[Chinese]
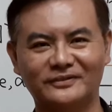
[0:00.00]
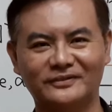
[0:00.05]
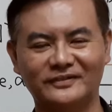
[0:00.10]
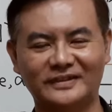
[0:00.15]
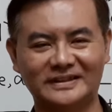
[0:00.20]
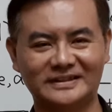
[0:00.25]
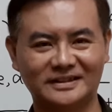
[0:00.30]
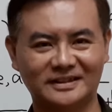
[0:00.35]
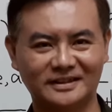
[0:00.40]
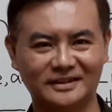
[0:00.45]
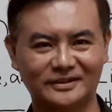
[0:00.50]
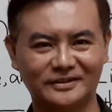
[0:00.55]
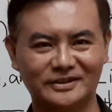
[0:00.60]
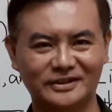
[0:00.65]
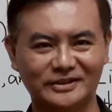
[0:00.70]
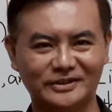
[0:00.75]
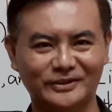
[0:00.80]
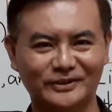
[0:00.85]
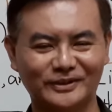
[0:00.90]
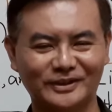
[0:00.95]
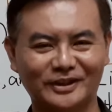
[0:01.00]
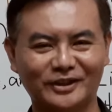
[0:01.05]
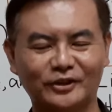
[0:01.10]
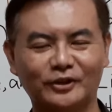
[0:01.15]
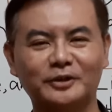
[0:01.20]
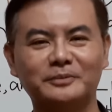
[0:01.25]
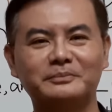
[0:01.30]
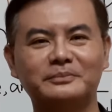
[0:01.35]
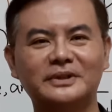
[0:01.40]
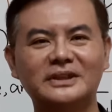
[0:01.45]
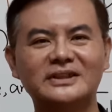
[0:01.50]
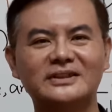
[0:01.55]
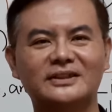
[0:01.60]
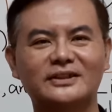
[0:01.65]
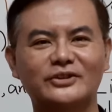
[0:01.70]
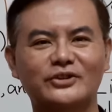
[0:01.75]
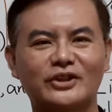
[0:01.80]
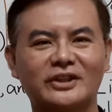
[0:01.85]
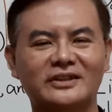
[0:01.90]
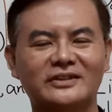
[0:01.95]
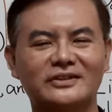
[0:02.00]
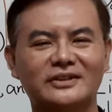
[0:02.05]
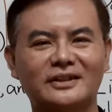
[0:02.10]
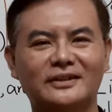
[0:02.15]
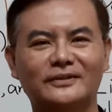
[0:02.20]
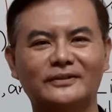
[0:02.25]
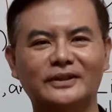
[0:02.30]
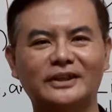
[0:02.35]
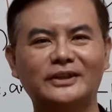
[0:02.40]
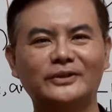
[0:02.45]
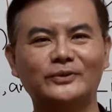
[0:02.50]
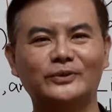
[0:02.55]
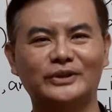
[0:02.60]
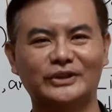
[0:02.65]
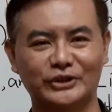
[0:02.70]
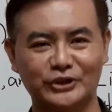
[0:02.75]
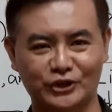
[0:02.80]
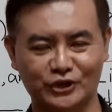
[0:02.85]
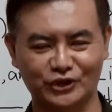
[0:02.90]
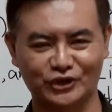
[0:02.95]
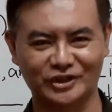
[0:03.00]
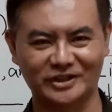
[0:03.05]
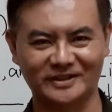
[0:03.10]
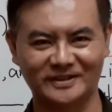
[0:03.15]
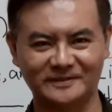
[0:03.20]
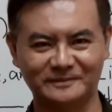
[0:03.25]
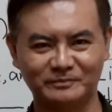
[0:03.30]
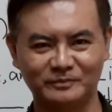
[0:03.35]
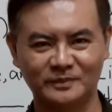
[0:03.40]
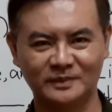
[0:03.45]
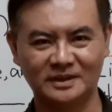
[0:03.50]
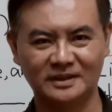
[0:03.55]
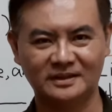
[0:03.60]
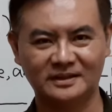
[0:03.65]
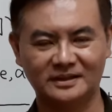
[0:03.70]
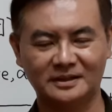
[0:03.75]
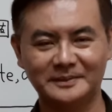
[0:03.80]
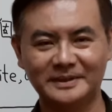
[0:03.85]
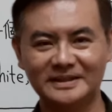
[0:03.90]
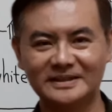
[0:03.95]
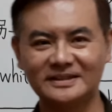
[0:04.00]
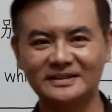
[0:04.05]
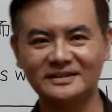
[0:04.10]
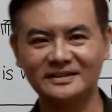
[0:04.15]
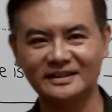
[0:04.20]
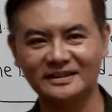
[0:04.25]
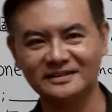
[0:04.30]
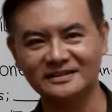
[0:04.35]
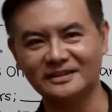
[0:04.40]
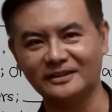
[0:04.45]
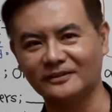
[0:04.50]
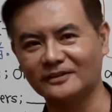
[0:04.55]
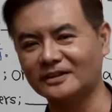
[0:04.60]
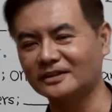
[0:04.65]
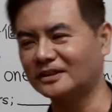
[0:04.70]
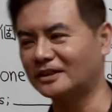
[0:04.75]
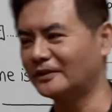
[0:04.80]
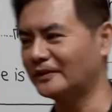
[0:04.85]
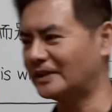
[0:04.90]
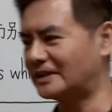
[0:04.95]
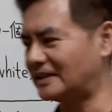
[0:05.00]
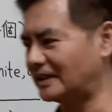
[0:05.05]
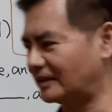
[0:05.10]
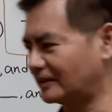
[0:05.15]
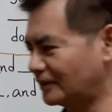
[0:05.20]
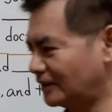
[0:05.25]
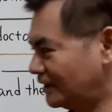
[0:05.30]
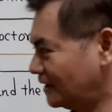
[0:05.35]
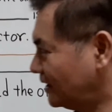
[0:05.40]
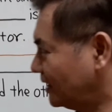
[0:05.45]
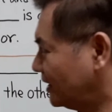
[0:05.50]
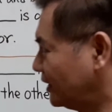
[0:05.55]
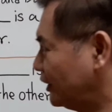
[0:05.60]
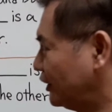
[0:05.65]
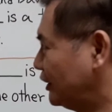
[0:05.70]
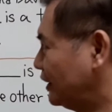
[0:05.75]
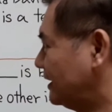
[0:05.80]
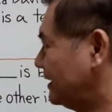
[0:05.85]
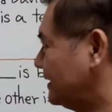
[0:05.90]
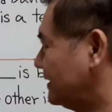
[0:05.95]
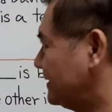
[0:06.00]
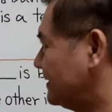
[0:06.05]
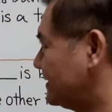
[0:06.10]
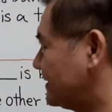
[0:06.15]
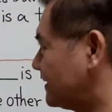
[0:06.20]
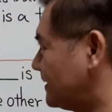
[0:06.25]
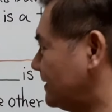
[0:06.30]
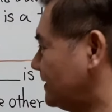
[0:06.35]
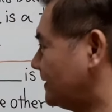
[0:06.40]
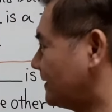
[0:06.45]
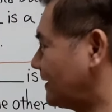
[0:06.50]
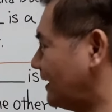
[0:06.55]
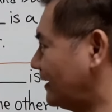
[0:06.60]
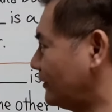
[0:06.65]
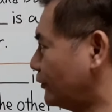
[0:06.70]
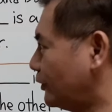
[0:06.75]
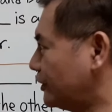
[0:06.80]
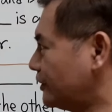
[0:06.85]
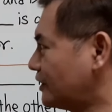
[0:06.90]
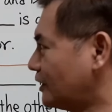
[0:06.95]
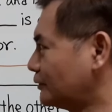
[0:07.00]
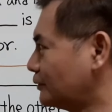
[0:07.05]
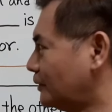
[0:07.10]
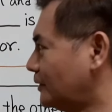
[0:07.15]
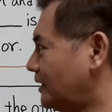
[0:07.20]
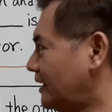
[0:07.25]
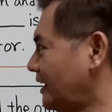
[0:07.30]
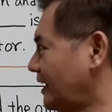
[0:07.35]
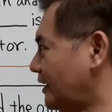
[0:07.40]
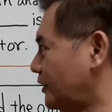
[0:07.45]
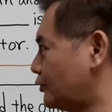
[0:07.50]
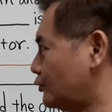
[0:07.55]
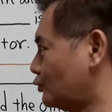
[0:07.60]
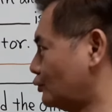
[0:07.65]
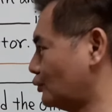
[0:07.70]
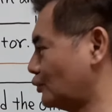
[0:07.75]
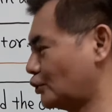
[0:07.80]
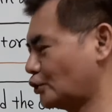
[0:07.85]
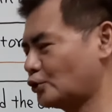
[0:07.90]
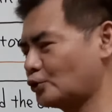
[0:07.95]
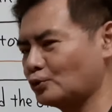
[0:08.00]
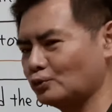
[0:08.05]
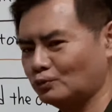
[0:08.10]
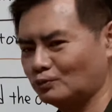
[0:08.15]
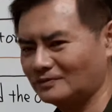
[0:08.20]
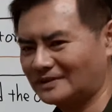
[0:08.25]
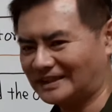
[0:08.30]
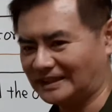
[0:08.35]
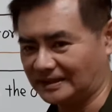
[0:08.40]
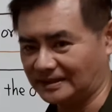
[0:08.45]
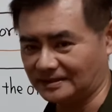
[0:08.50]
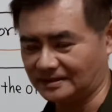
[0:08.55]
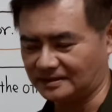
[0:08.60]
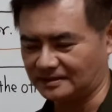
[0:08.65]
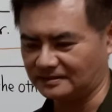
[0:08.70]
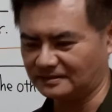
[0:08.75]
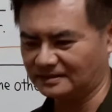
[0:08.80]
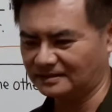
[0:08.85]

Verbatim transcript: 非常高兴又到了 Mr. Chen 教英文的时间了。那么今天要跟各位讲的一个新的单元叫做列举之术，第一集。